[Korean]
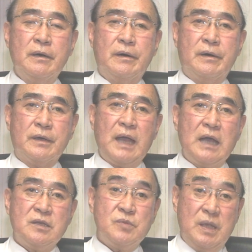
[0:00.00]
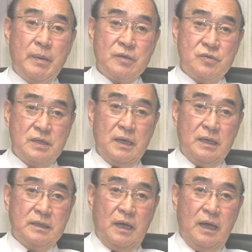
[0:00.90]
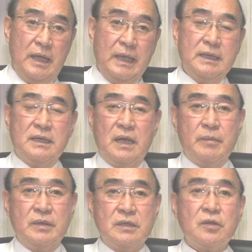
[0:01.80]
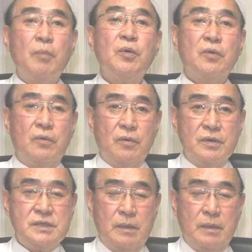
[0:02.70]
어, 간염 예방 주사를 갖다가 아기가 나면 그냥 덮어놓고